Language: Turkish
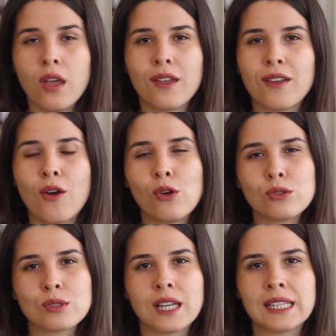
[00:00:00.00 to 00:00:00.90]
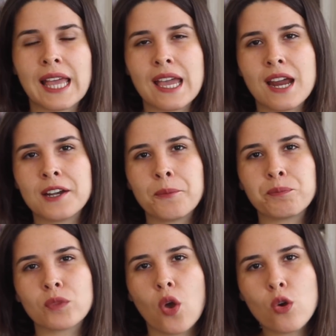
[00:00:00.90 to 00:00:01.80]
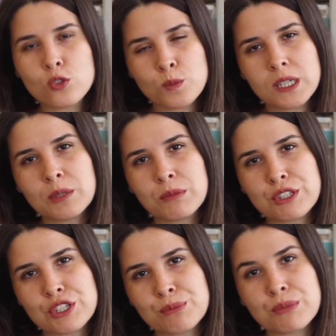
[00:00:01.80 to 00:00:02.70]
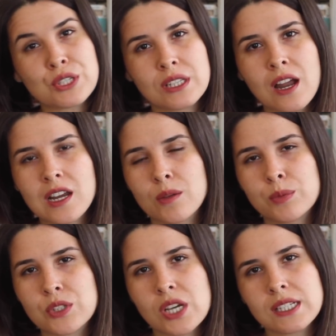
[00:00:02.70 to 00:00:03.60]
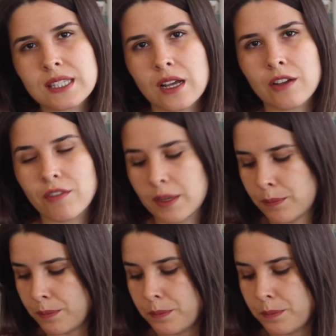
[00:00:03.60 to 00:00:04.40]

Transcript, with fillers: Ee, o yüzden eğer öz bakım için bir şeyler yapacaksak ve